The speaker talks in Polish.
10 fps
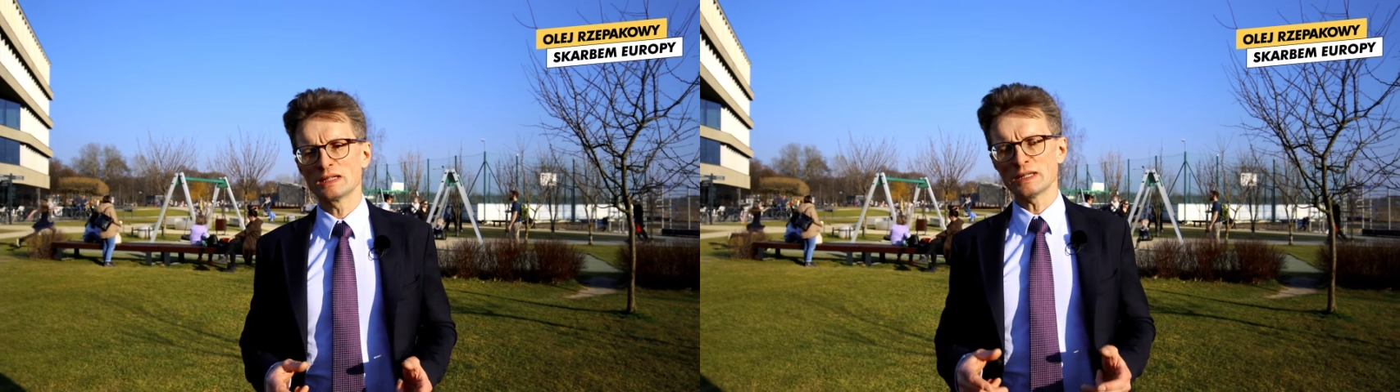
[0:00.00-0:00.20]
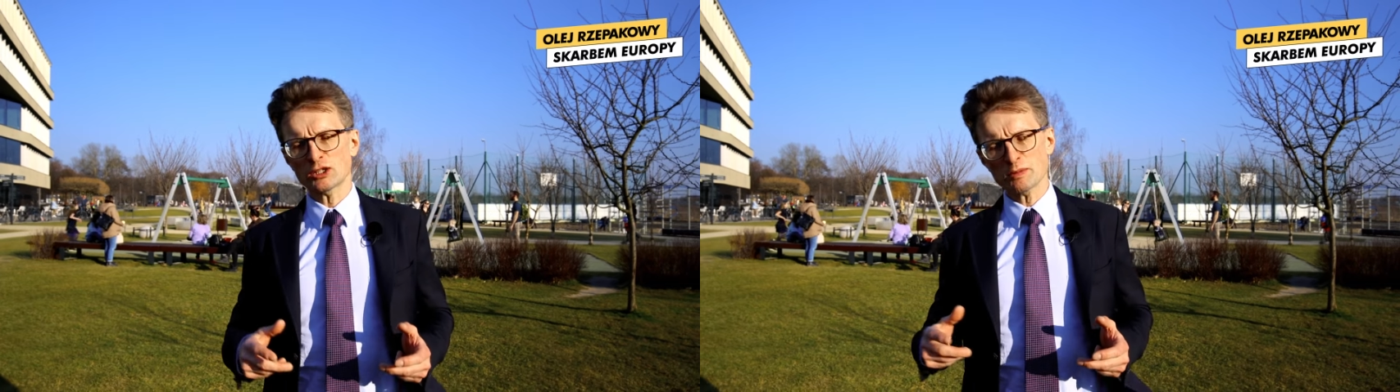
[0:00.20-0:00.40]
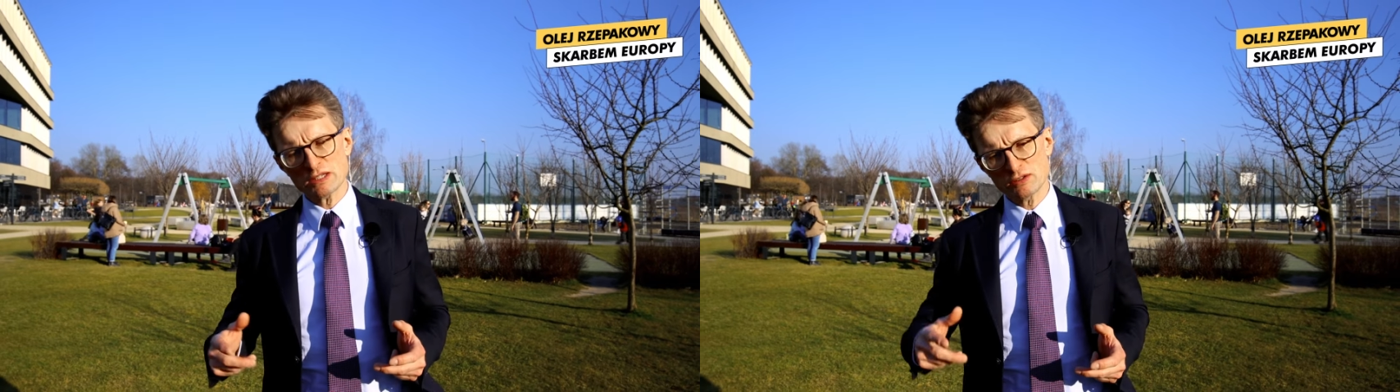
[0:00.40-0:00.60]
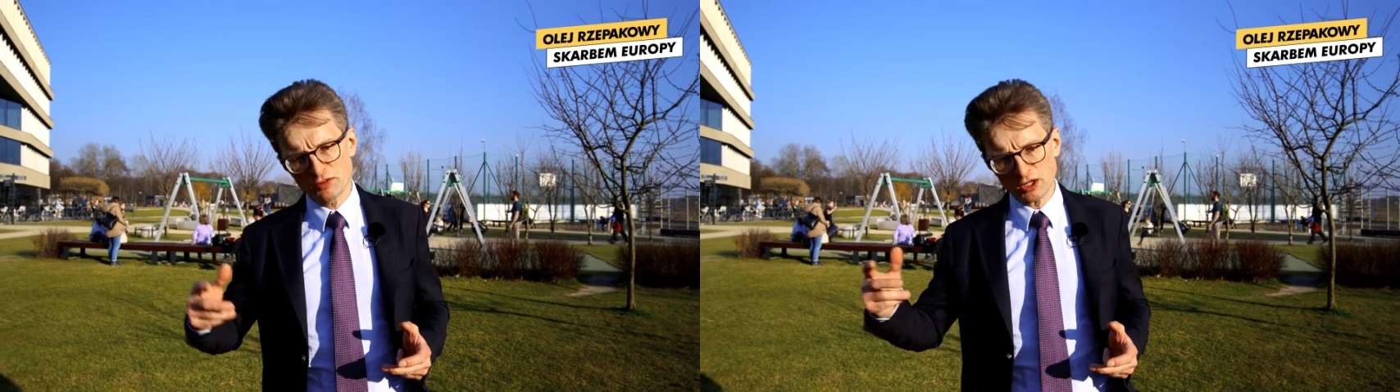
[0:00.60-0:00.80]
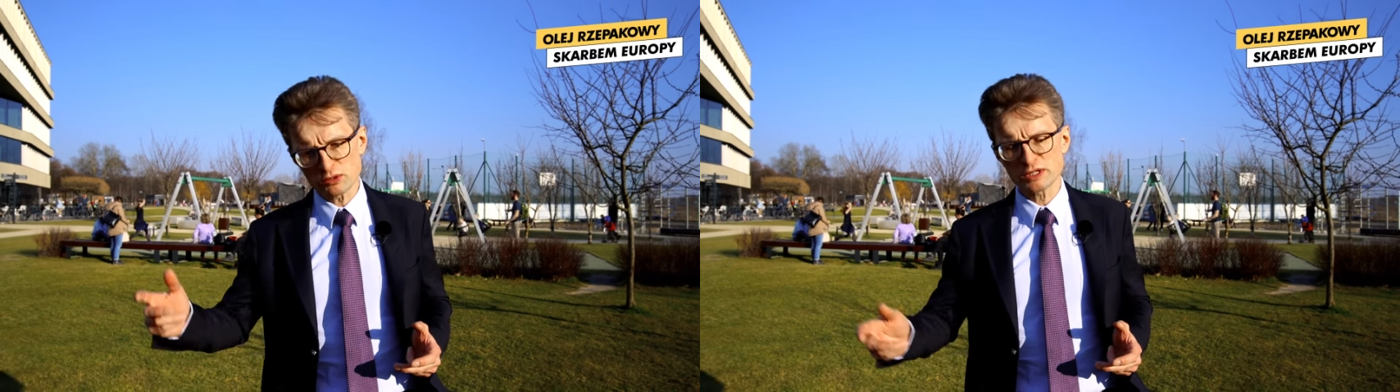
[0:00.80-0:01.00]
Natomiast
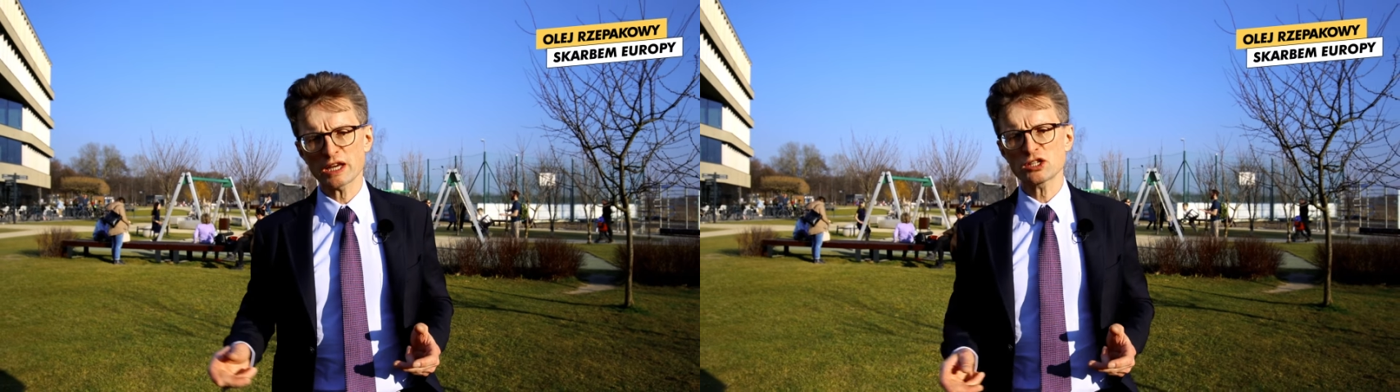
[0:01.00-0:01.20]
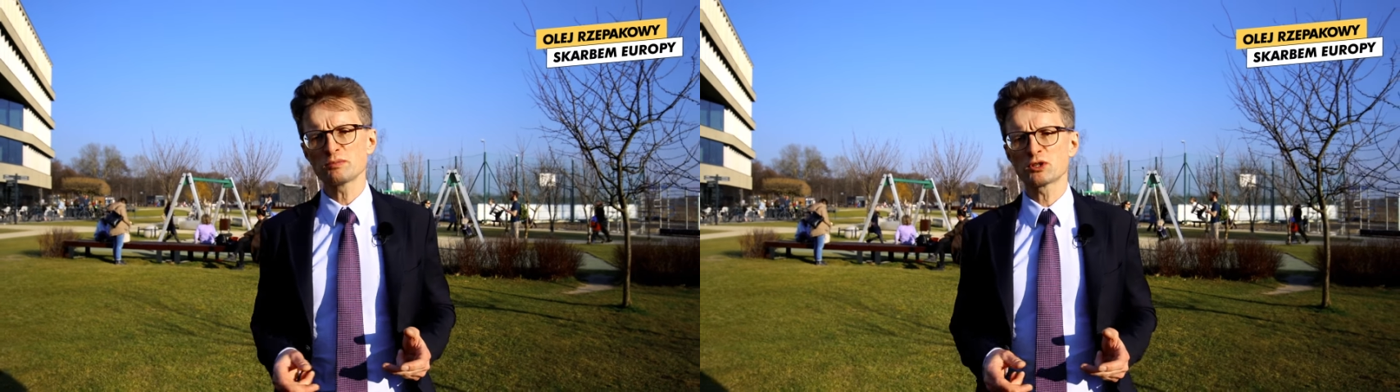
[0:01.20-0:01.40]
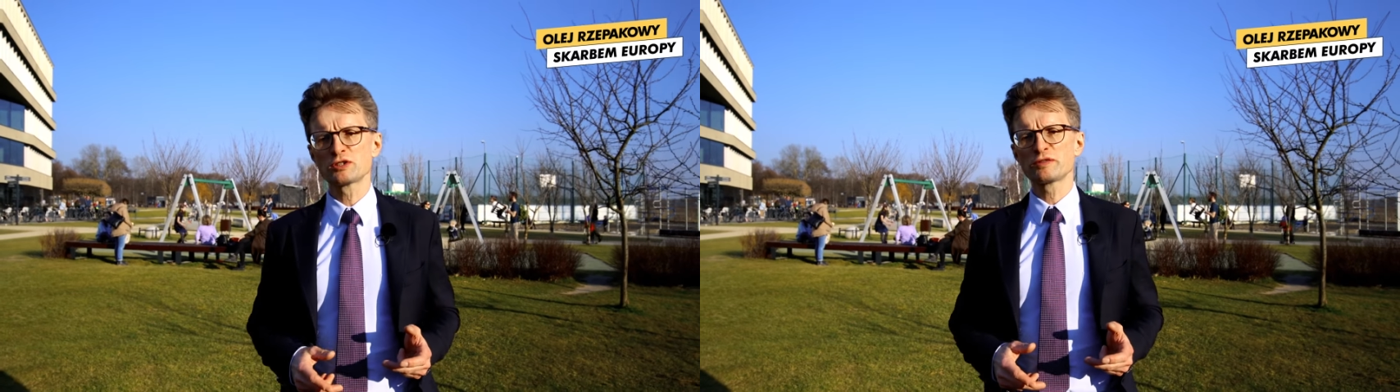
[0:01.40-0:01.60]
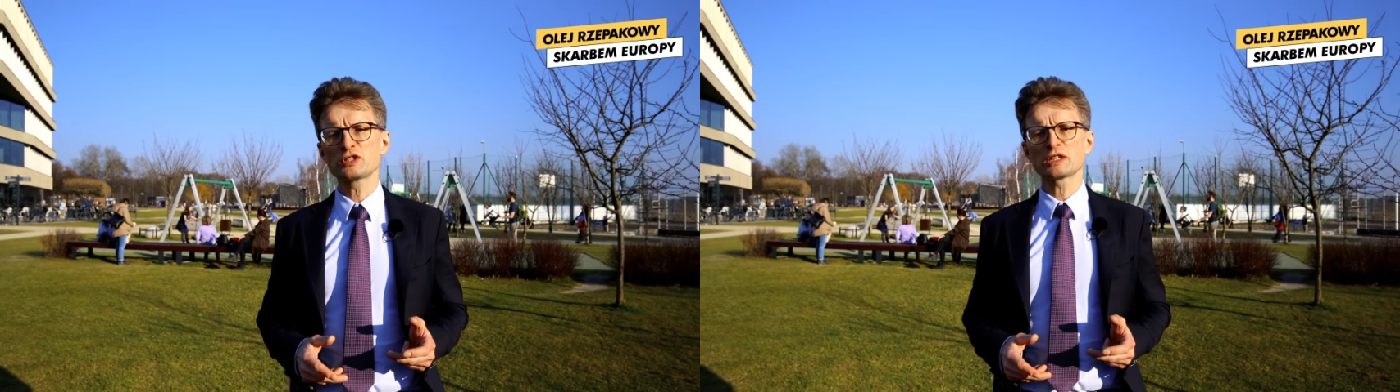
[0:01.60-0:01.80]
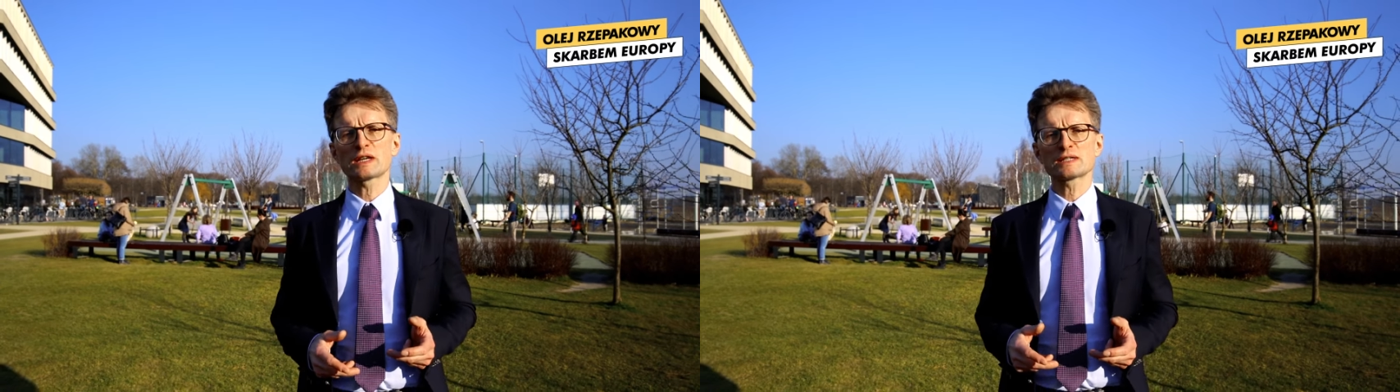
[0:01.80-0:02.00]
w wieku starszym
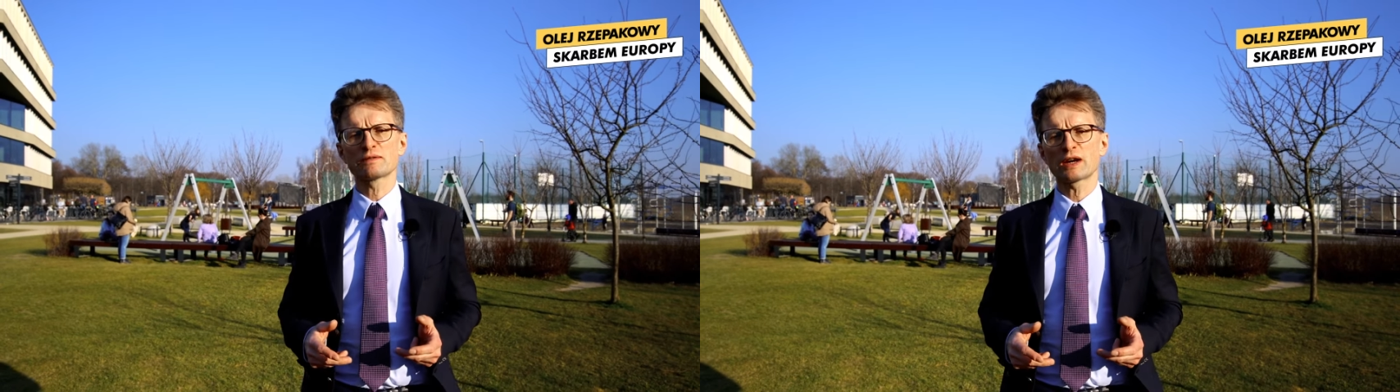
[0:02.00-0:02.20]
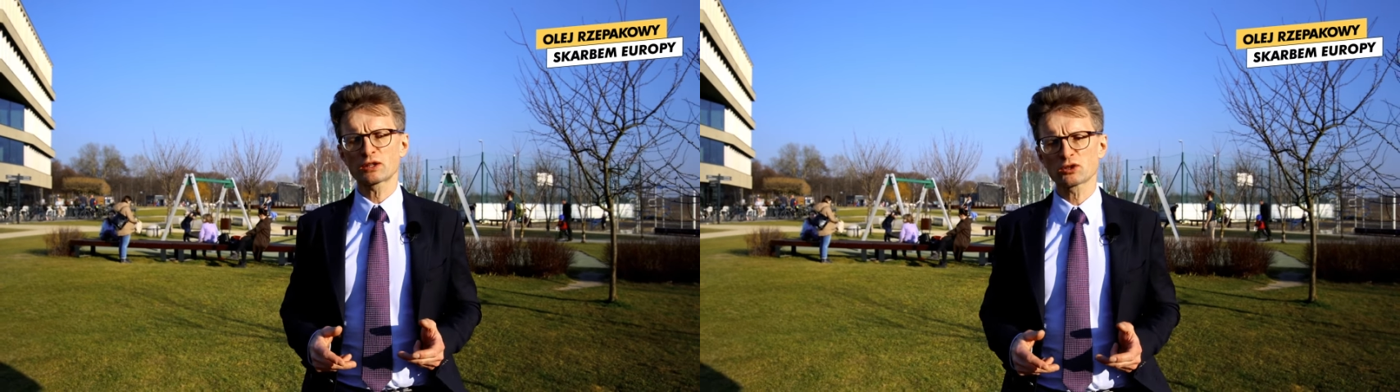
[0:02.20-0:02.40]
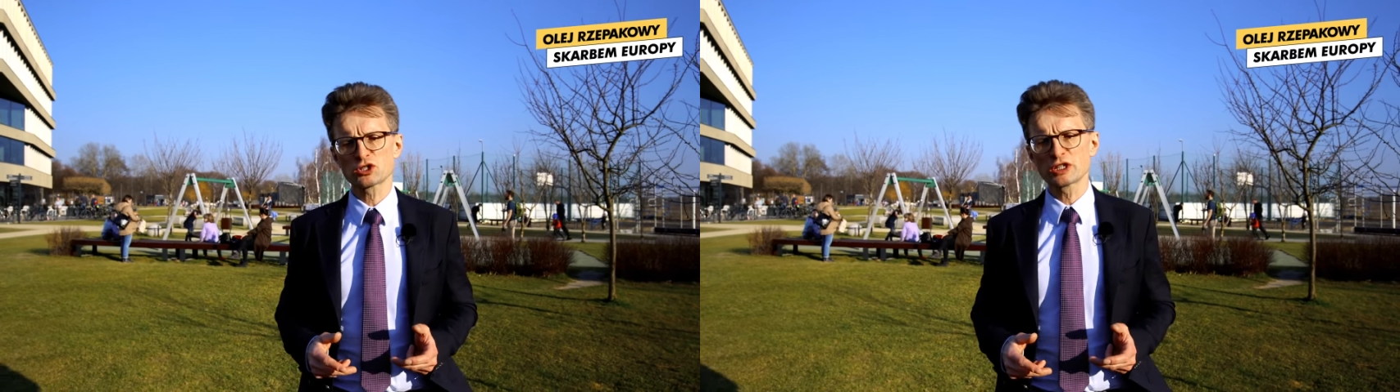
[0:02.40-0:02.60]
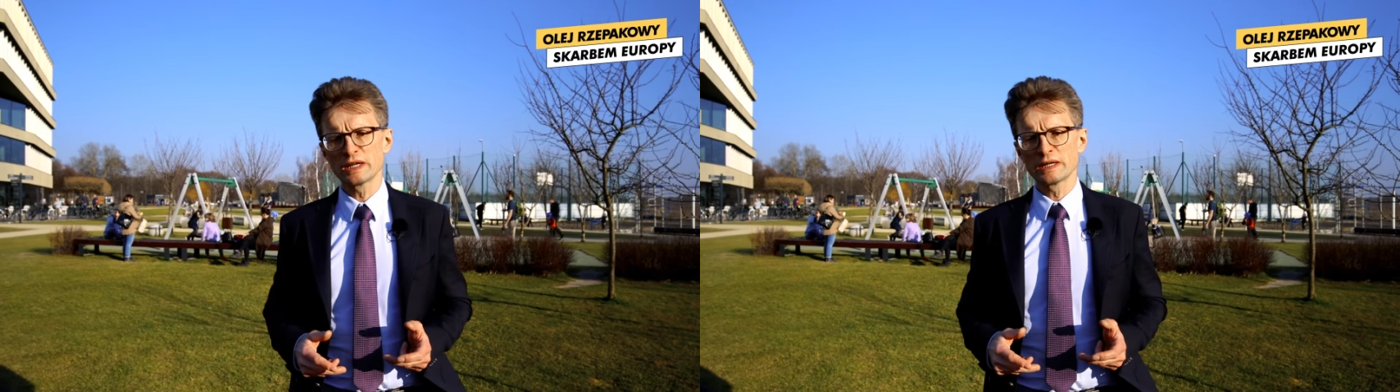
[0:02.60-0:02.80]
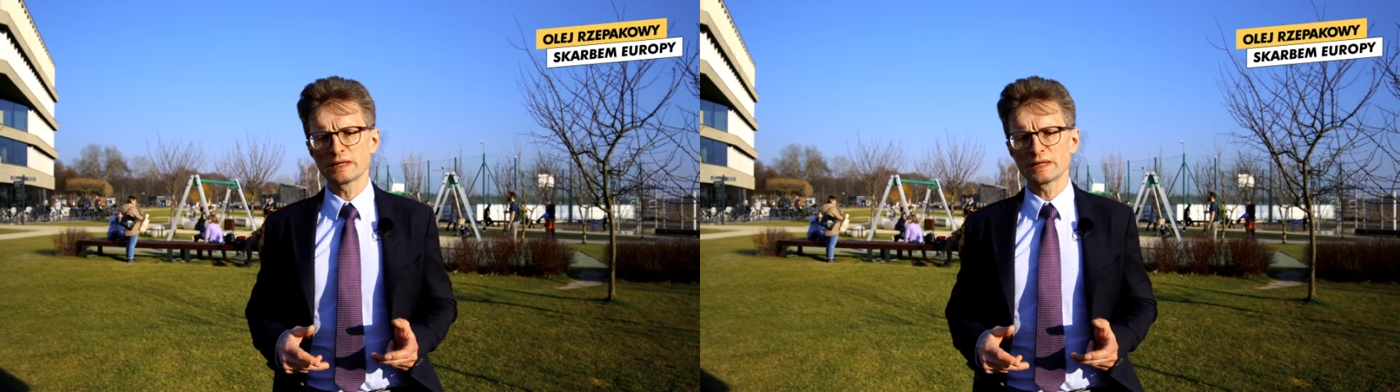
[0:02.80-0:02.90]
oczywiście ta zawartość